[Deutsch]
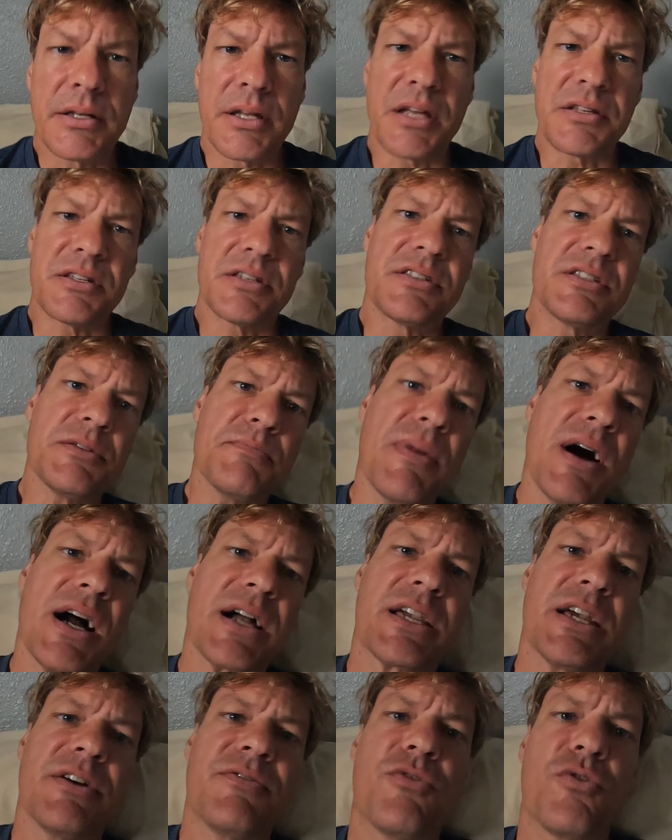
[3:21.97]
das ist die
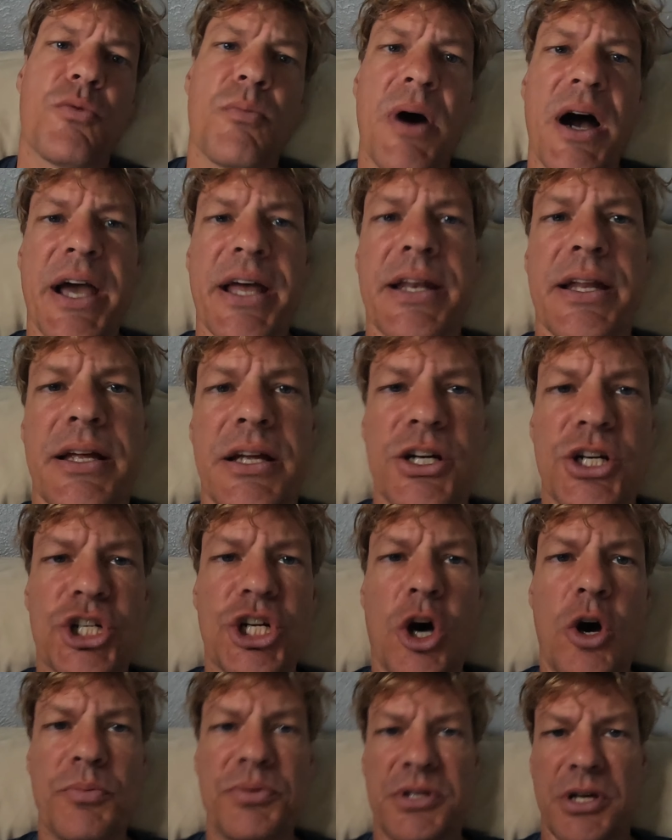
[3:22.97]
Marke, wo mein
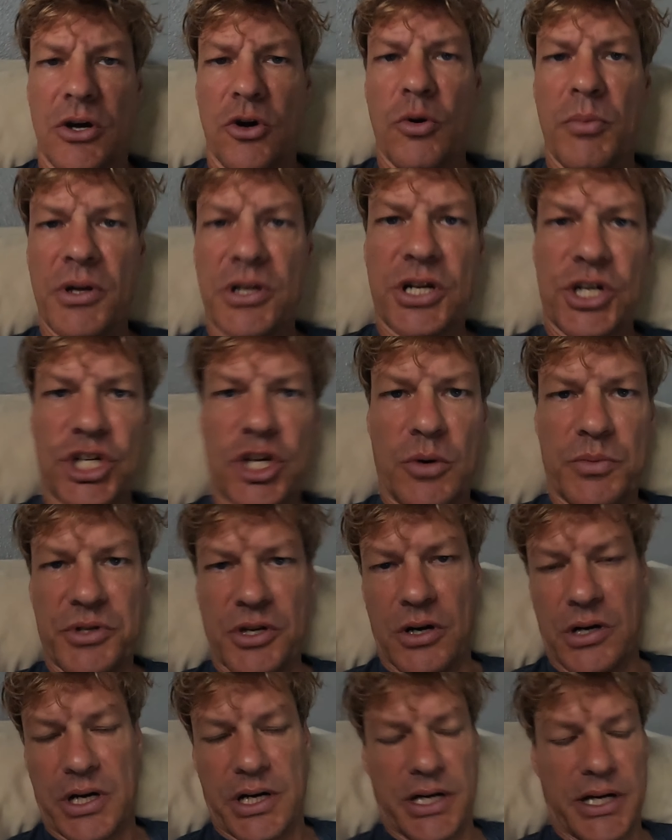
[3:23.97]

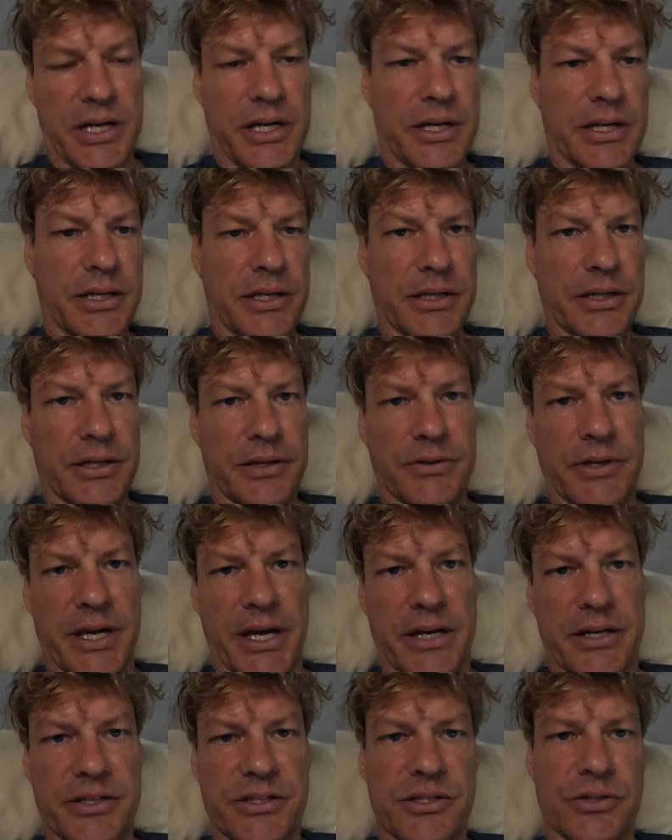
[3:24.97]
Roboterstaubsauger äh,
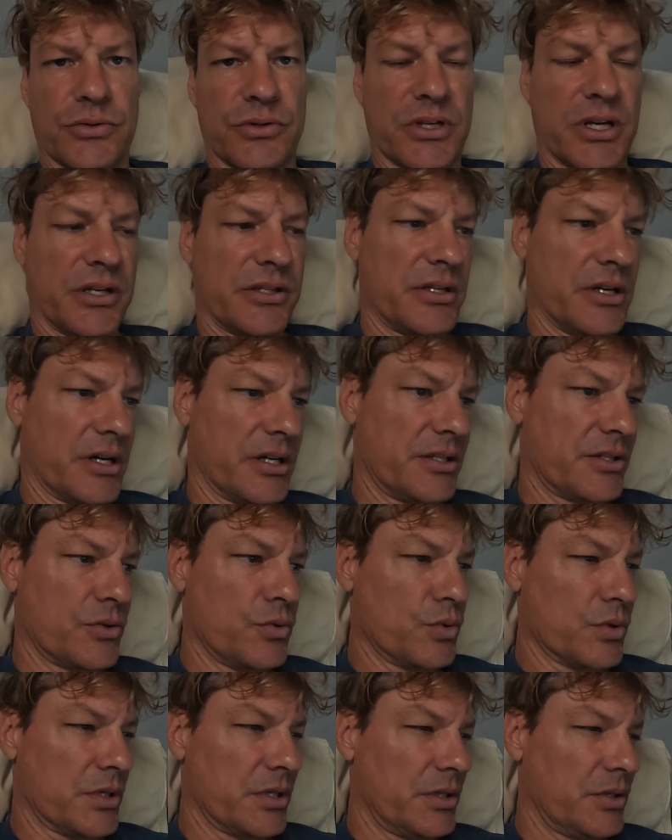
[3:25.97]
her ist und der ist ja
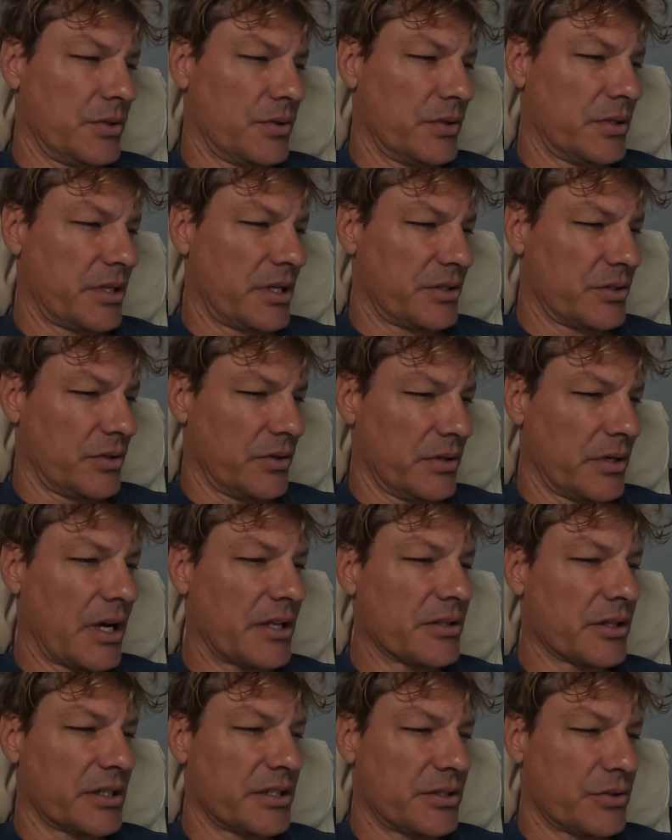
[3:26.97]
ganz gut. Und der soll,
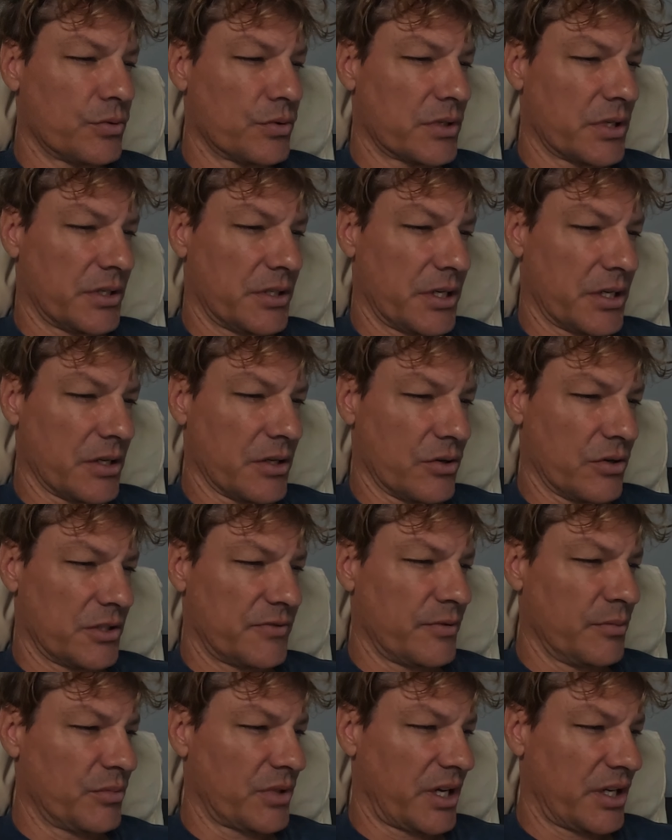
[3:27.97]
hat richtig gute Kritiken,
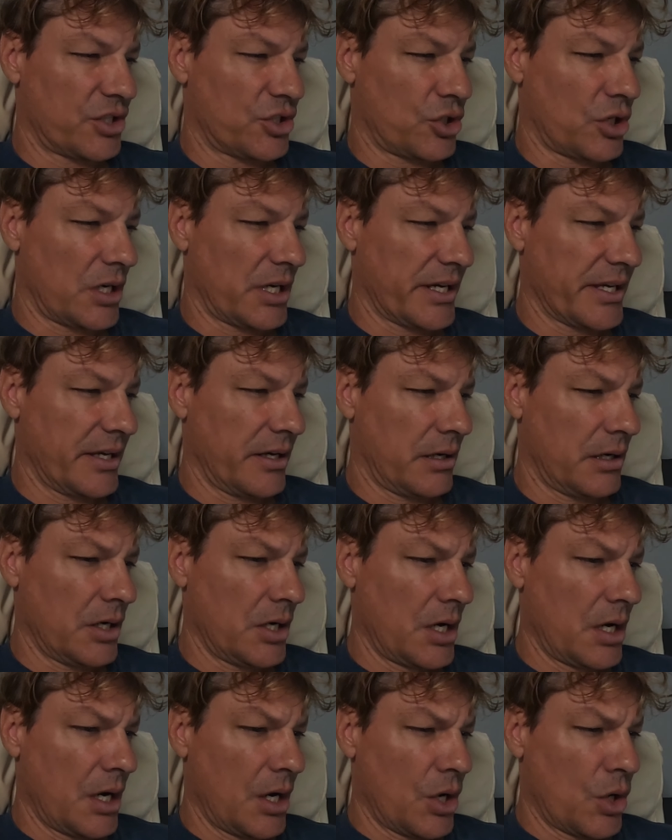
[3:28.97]
kostet 35 Dollar hier.
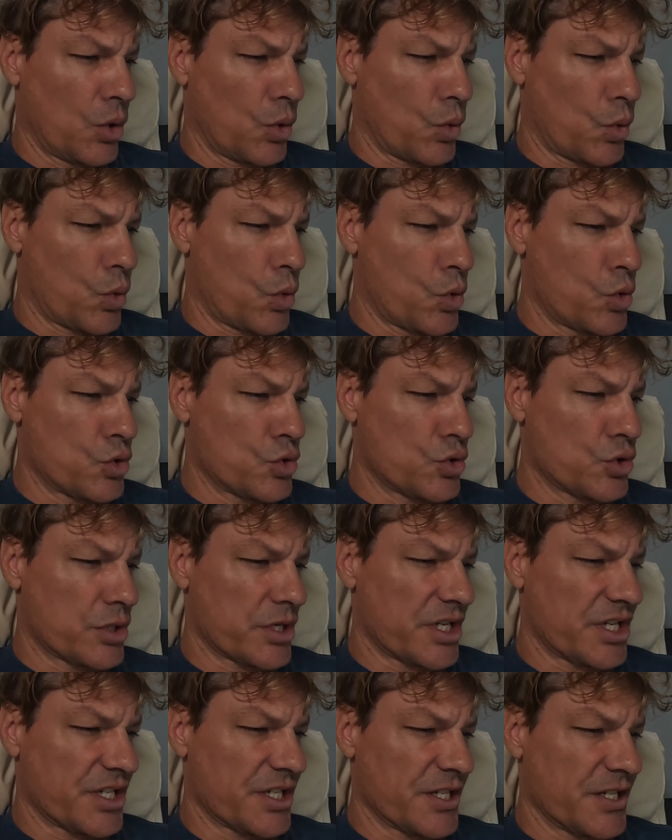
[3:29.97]

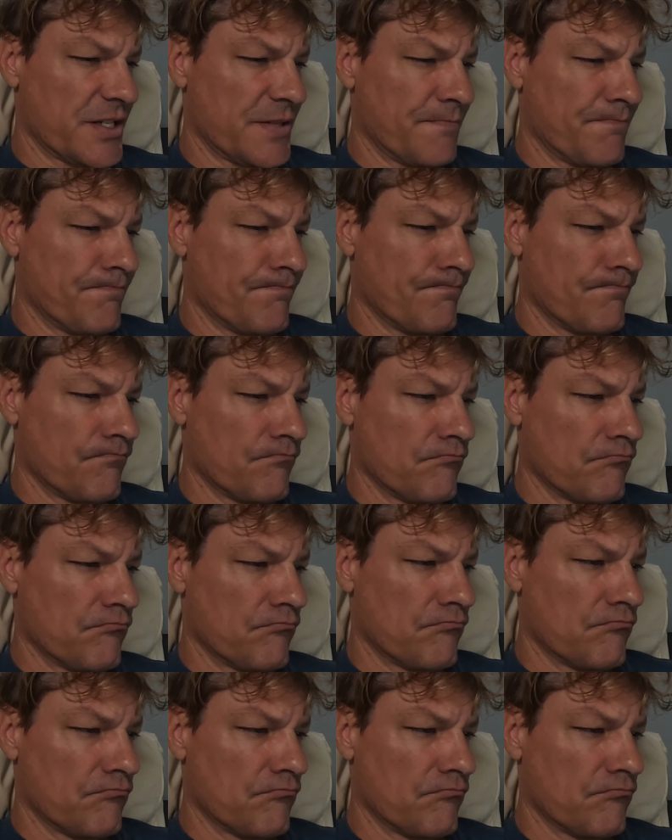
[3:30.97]
Und ähm,